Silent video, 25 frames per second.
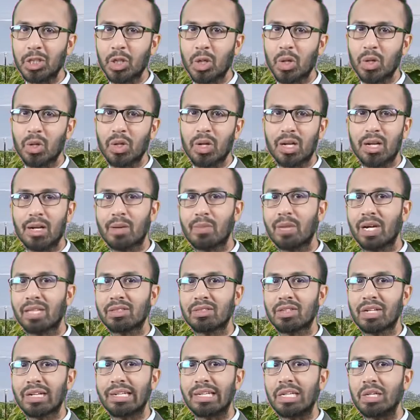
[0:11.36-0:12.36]
সরকারের
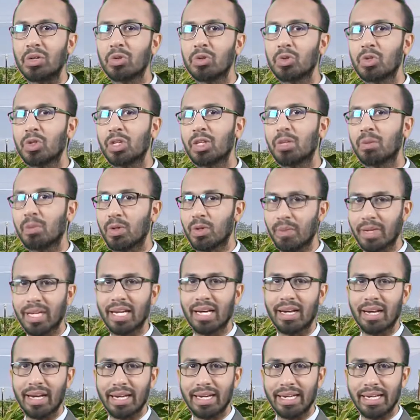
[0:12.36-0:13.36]
মাত্রা নিয়ন্ত্রণে
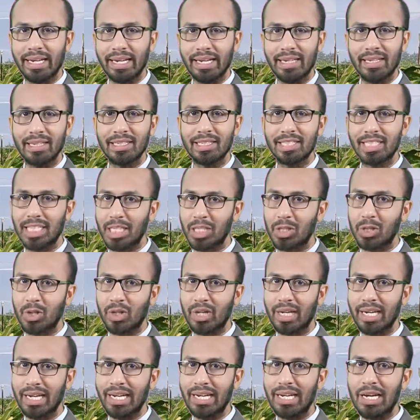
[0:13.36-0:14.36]
ভূমিকা রাখে সেই
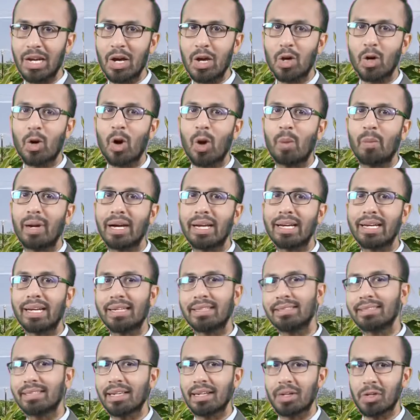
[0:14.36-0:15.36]
সঙ্গে কমায়
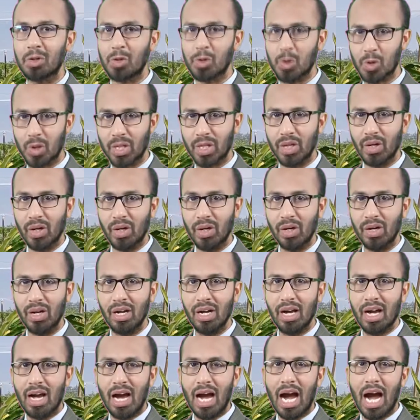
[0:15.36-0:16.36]
ক্যান্সারের ঝুঁকিও
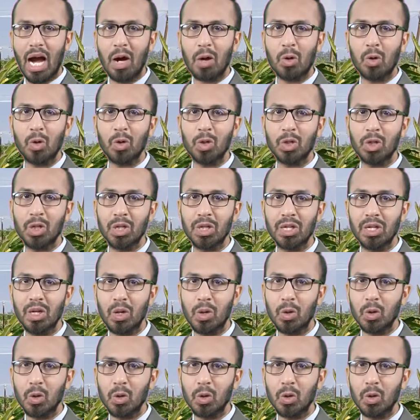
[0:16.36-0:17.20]
আকর্ষণীয় ও